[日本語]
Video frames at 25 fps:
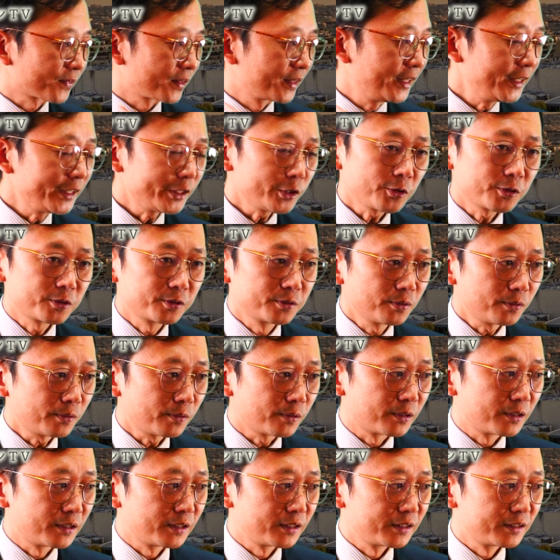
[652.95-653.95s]
2色
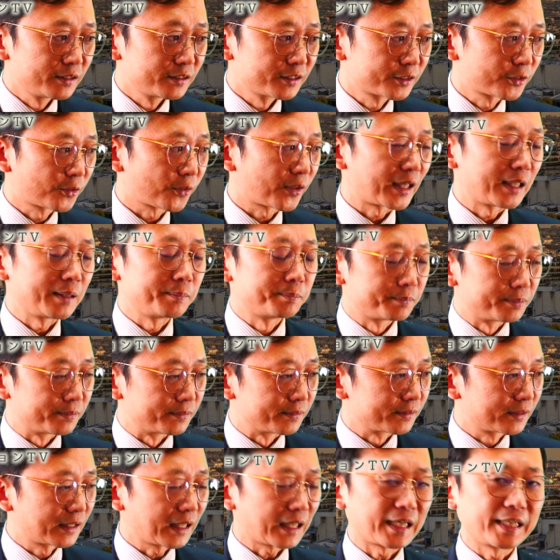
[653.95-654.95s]
のストライプ
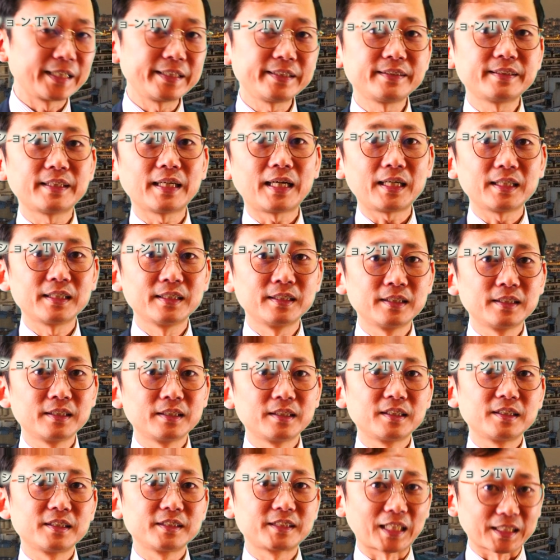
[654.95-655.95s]
が入った
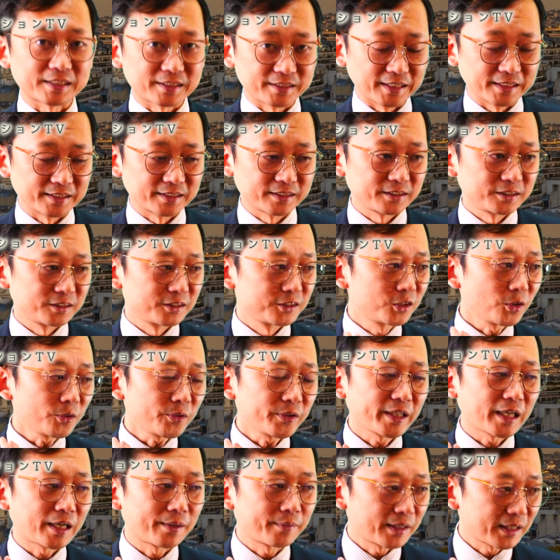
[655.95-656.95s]
シャツです。ちょっ
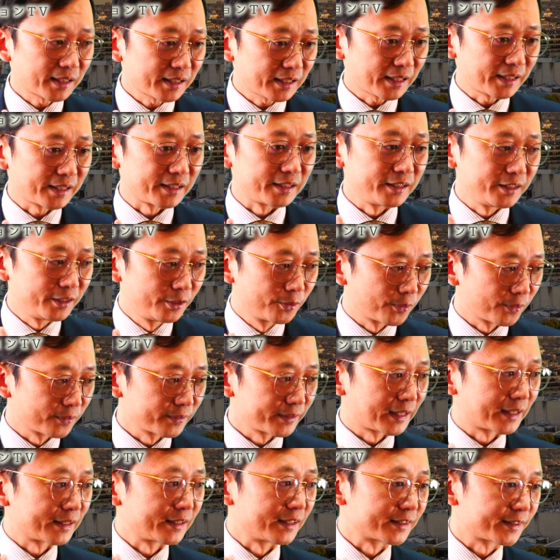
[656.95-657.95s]
と柔らかい色
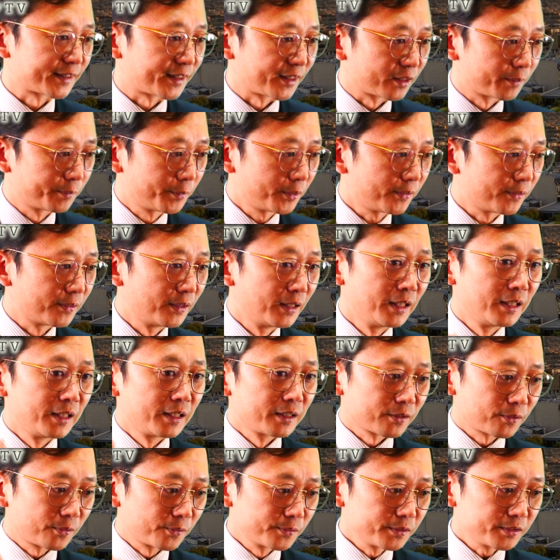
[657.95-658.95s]
なんですけども、
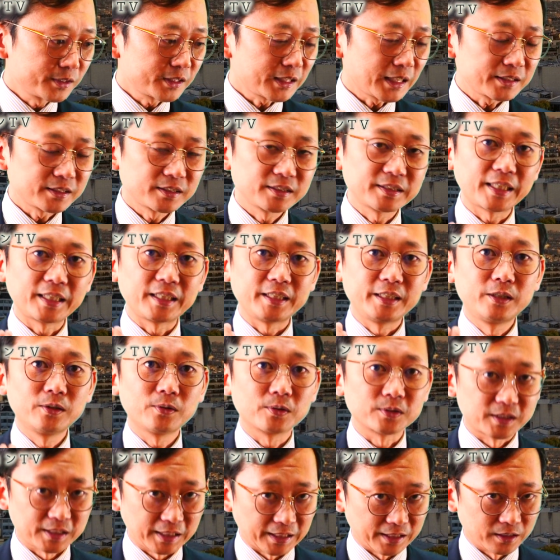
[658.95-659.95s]
このシャツで色
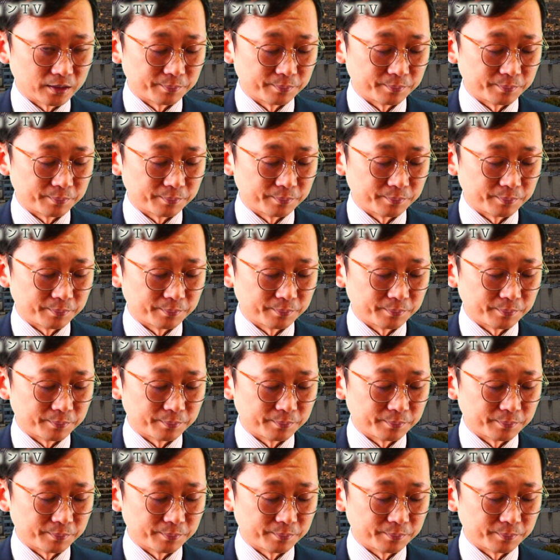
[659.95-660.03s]
を使っ